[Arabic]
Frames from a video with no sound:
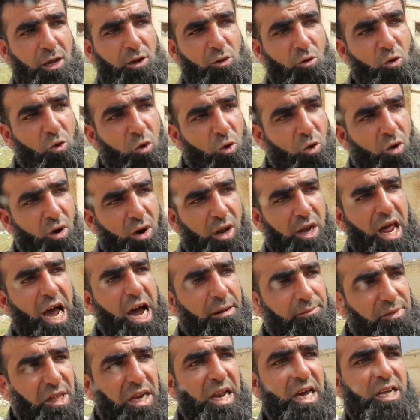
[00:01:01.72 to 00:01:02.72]

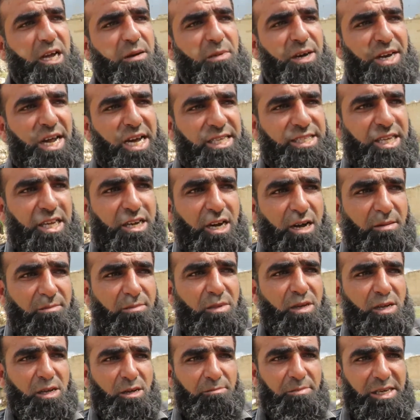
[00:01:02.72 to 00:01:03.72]
والحمد لله كمان على سلام
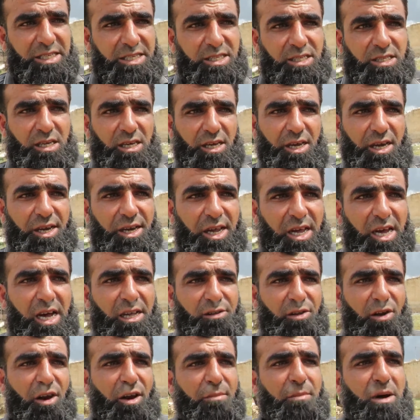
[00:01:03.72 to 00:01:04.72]
بس يعني
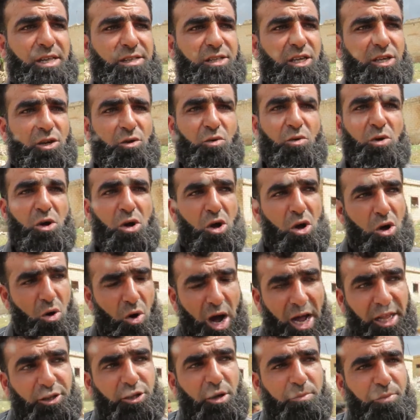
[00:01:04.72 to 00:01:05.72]
اضرار ماديه
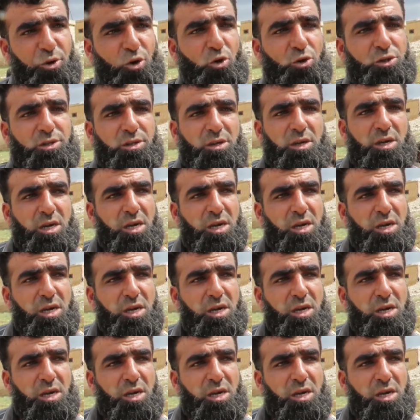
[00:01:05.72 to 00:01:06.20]
وهد بيوت